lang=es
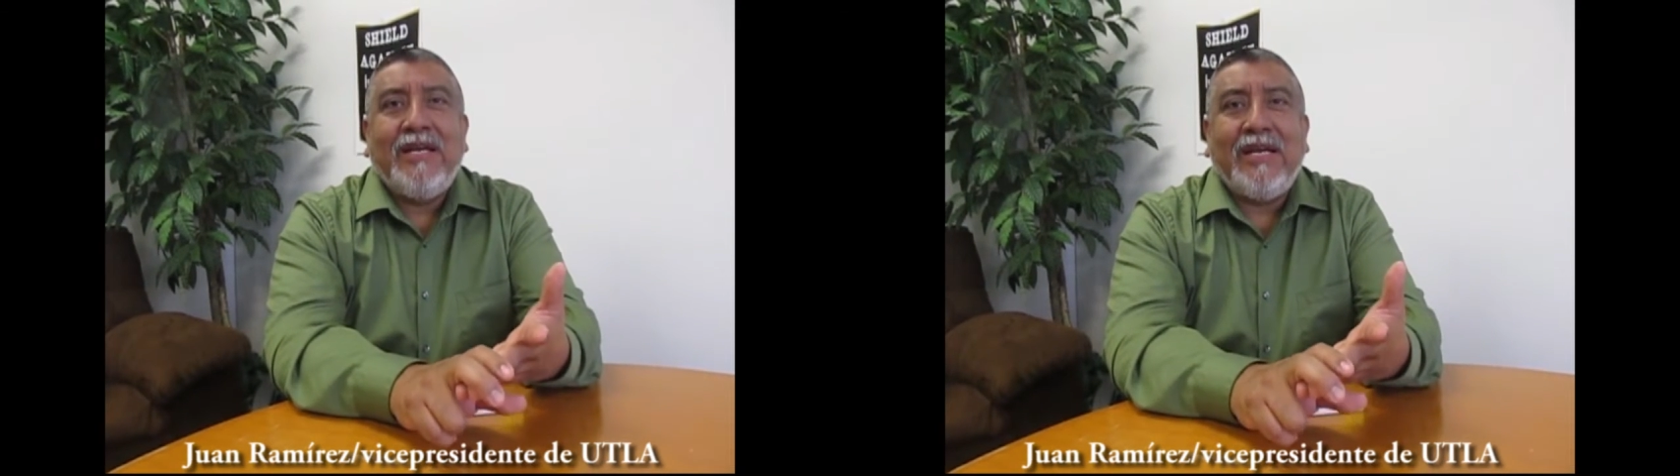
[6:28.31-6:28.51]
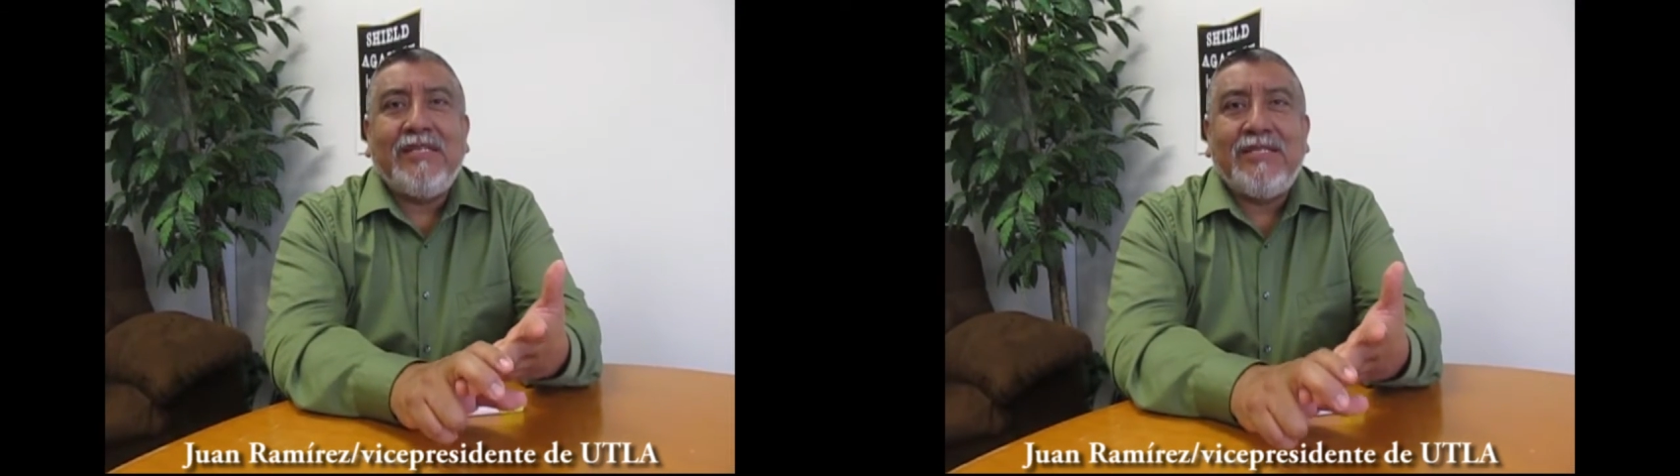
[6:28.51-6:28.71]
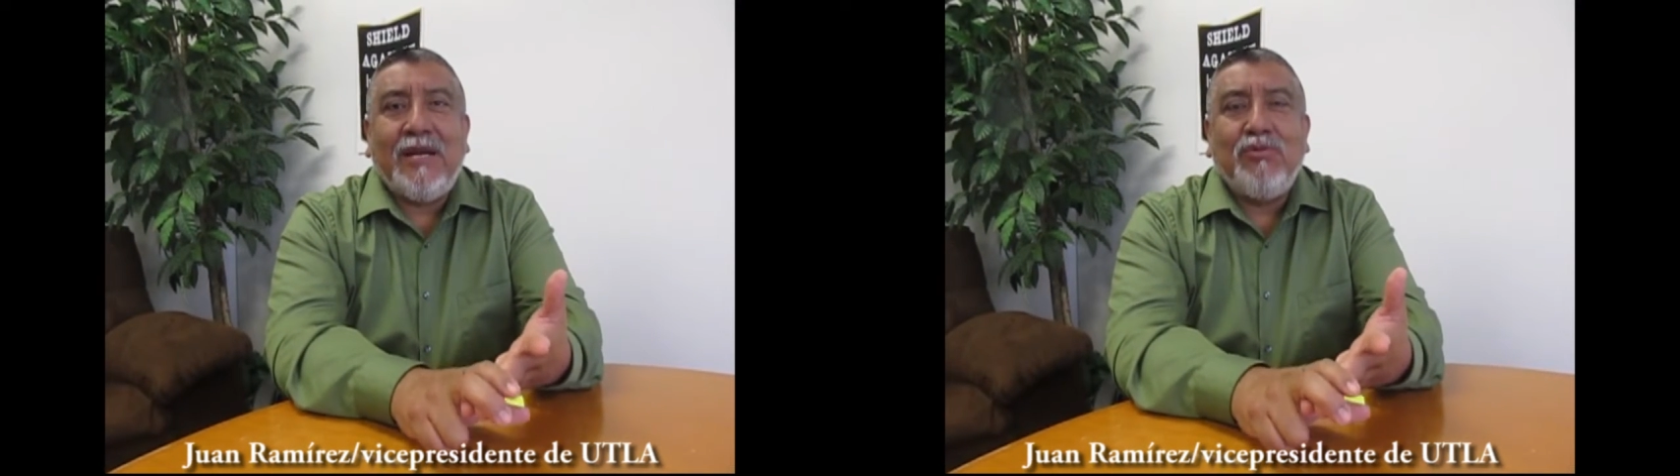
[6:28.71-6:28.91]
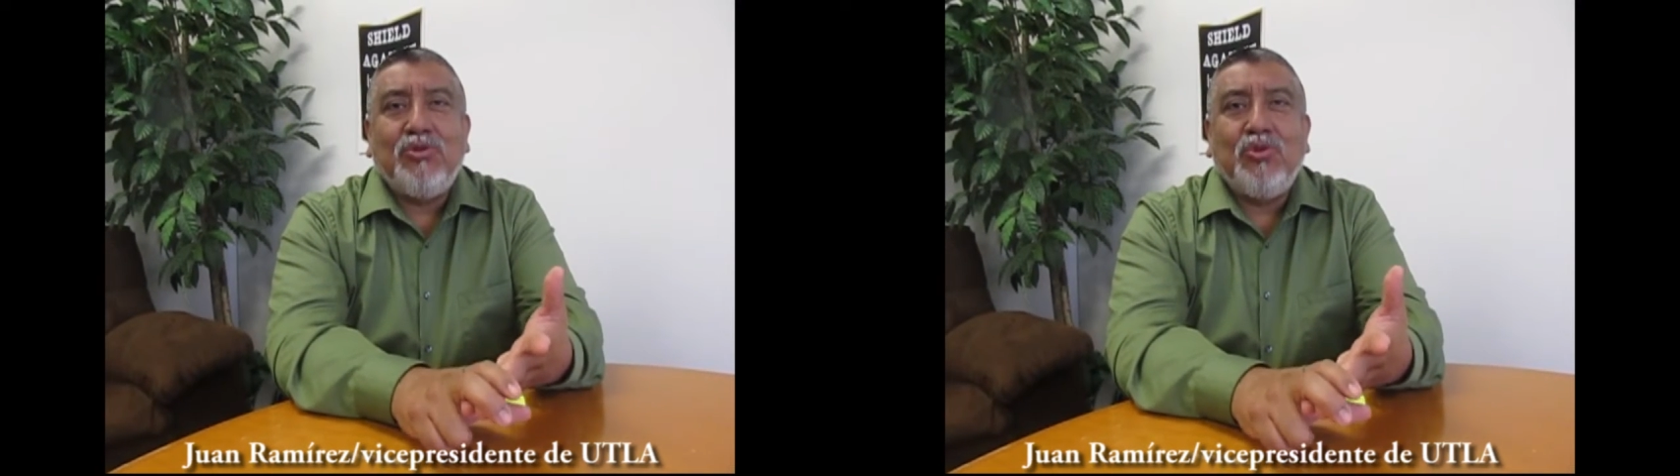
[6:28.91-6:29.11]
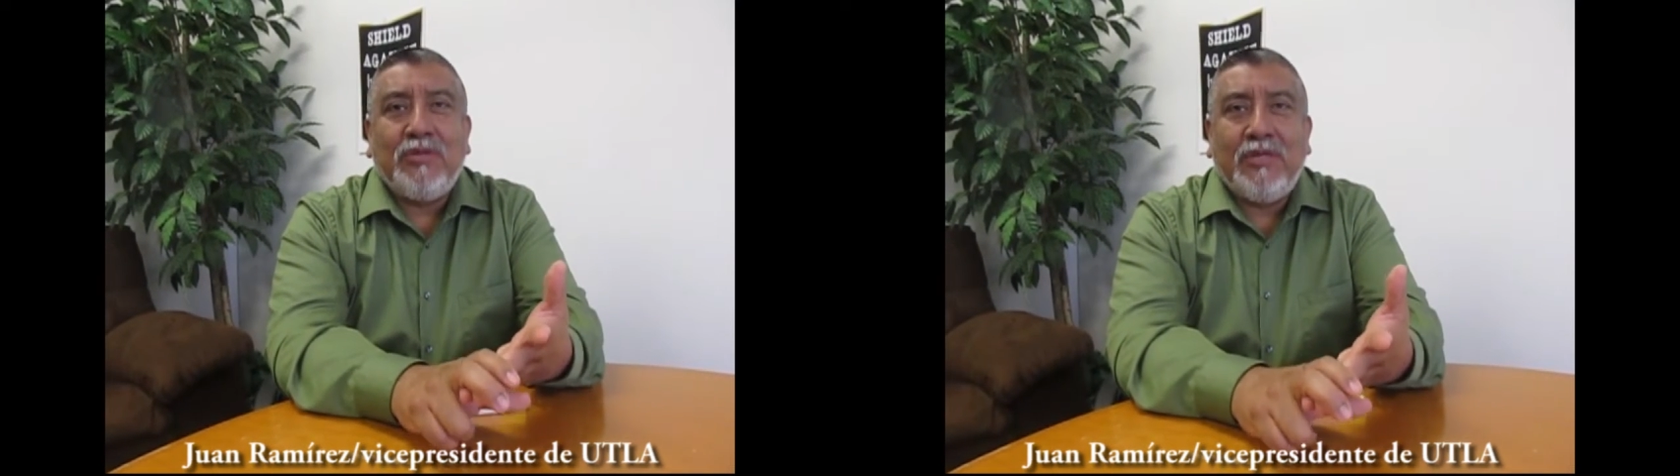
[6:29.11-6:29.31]
que
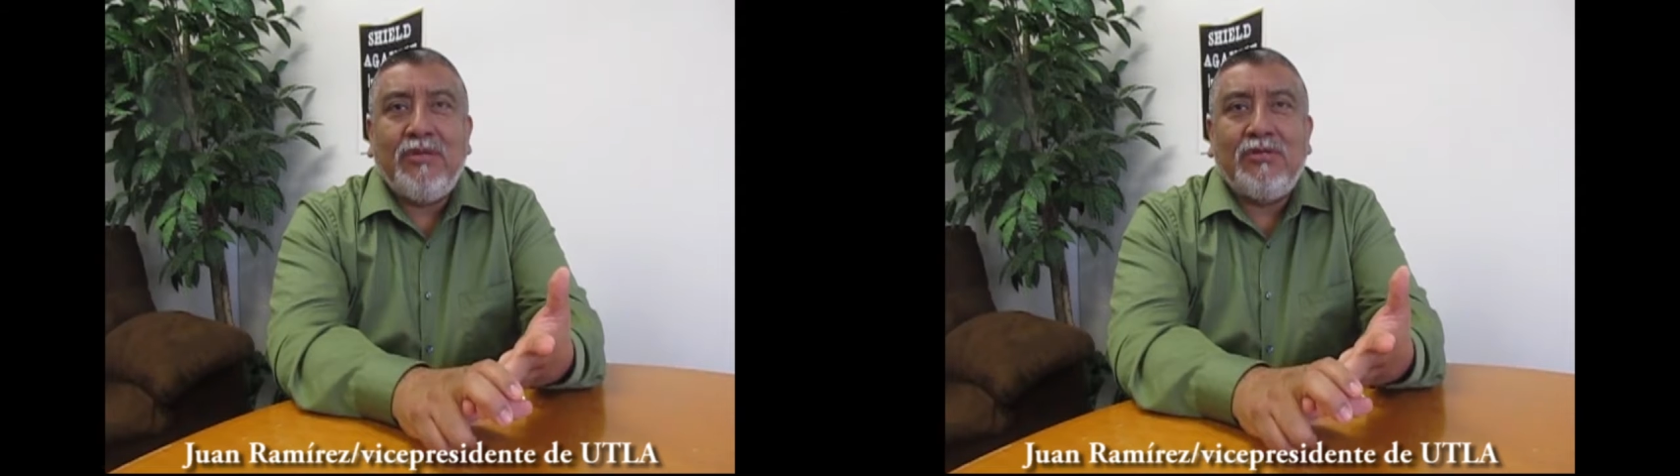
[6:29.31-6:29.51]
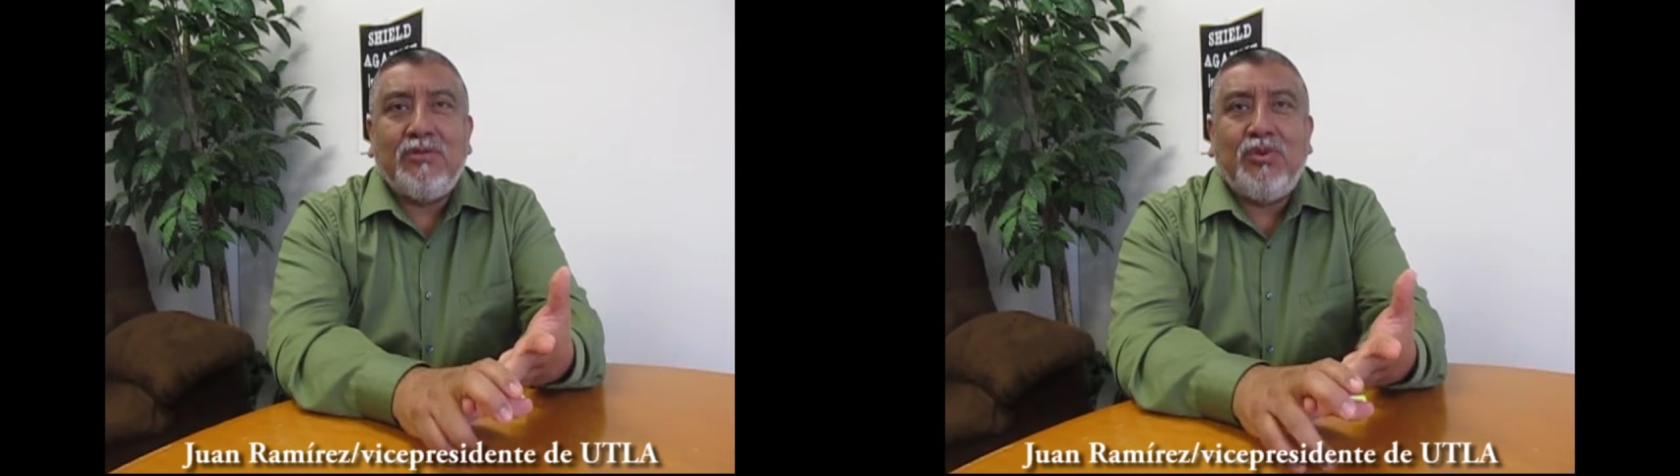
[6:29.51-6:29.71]
estamos uniéndonos